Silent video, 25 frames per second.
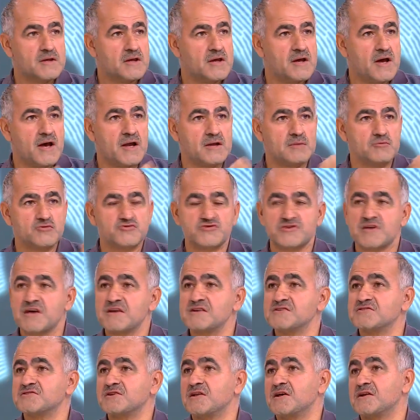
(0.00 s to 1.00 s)
Yani bu
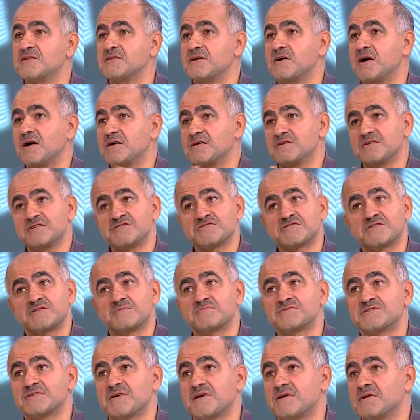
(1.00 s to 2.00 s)
seyirciler dahi hiç
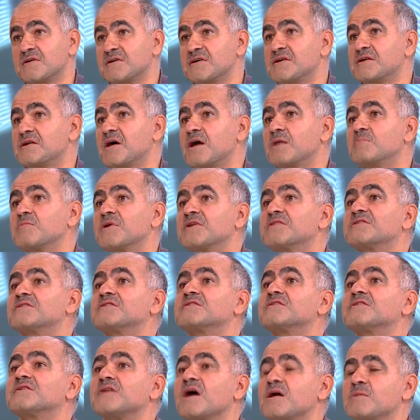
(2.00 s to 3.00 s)
kimse inanmadı,
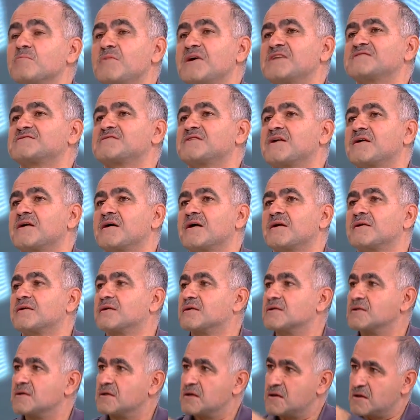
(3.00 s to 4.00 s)
inanmaz da yani.
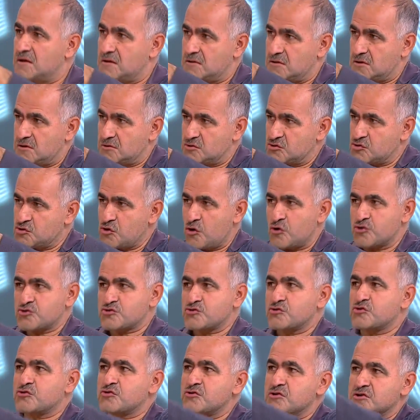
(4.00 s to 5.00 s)
Yo, hayır. Çok
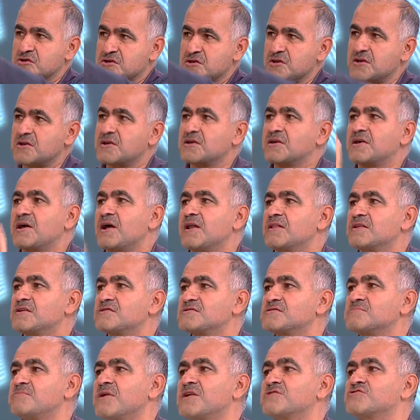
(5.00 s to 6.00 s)
şükür ki ee,
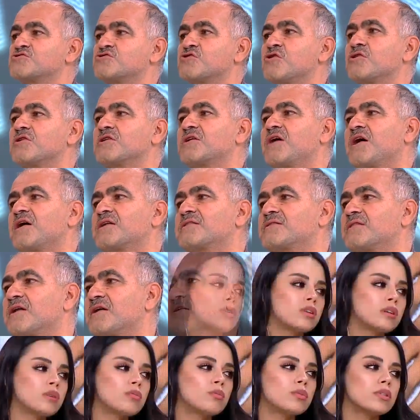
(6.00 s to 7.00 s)
geldiğimde ben evet, çok
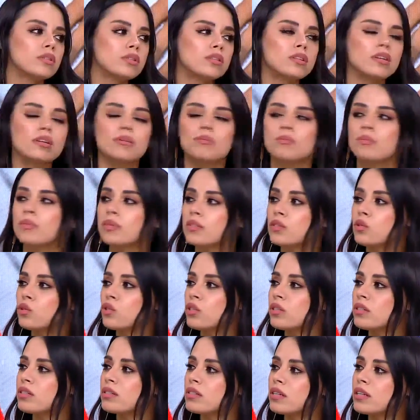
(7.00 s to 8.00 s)
rahatladım yani bundan
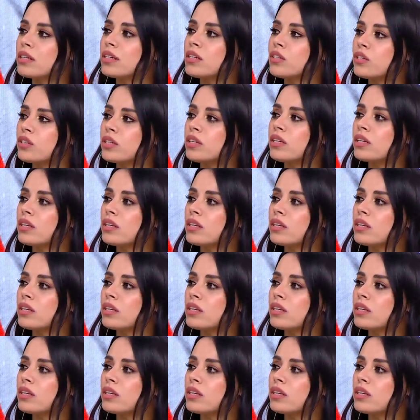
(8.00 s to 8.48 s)
sonra inşallah kişilik